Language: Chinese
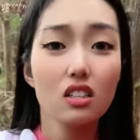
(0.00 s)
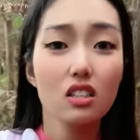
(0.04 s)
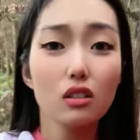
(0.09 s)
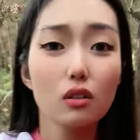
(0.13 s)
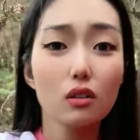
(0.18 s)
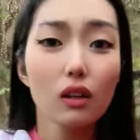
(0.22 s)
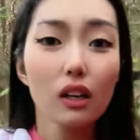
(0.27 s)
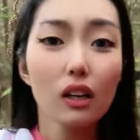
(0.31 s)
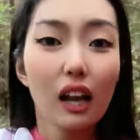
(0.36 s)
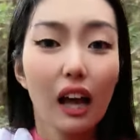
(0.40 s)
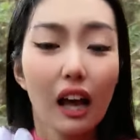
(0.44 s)
珍
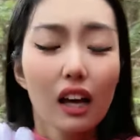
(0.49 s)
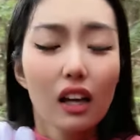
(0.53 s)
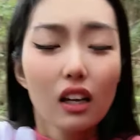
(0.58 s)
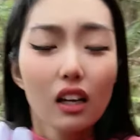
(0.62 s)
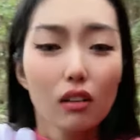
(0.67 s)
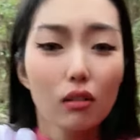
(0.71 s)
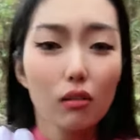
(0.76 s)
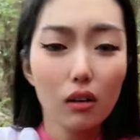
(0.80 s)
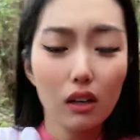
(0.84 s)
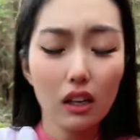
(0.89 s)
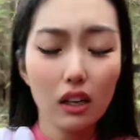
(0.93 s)
贵了。
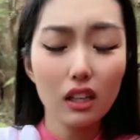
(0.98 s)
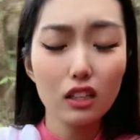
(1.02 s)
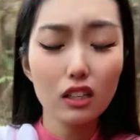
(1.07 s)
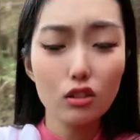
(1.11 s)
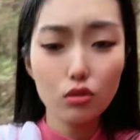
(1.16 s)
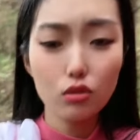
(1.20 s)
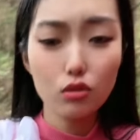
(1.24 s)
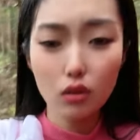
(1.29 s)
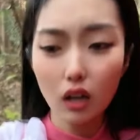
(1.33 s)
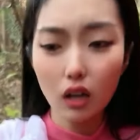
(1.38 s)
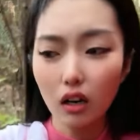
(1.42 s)
我跟你
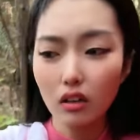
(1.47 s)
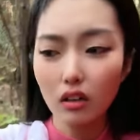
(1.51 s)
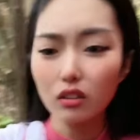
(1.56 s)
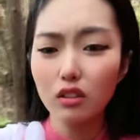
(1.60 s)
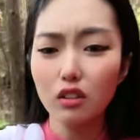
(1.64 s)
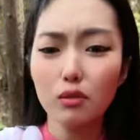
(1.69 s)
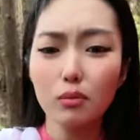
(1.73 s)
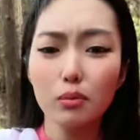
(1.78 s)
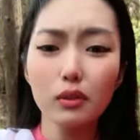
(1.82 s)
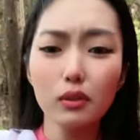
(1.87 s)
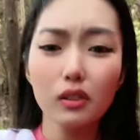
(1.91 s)
说好，
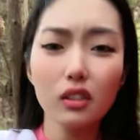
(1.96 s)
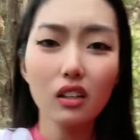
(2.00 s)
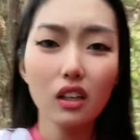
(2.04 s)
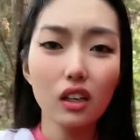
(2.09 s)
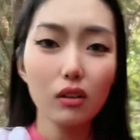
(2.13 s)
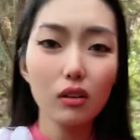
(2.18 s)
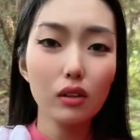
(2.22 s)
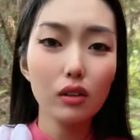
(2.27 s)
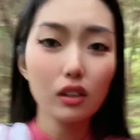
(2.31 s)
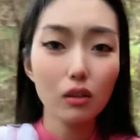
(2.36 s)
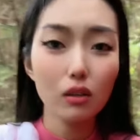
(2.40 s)
你不能
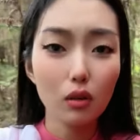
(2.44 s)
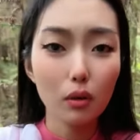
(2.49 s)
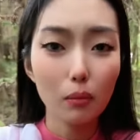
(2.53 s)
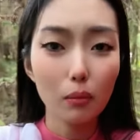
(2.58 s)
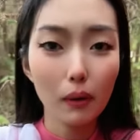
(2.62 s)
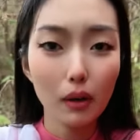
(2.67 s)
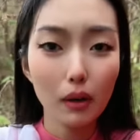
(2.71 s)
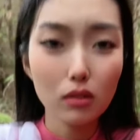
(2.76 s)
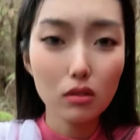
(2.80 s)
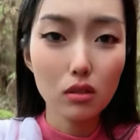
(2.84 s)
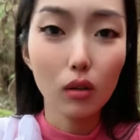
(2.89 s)
给我一会儿
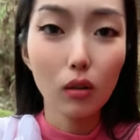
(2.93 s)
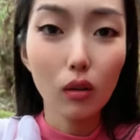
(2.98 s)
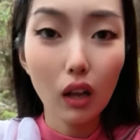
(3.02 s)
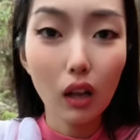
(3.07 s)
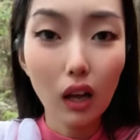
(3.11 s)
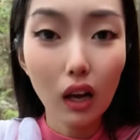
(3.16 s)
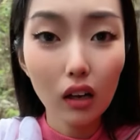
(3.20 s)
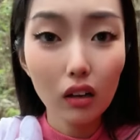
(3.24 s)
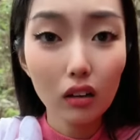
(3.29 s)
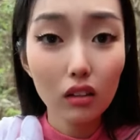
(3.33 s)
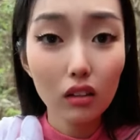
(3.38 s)
抱走了。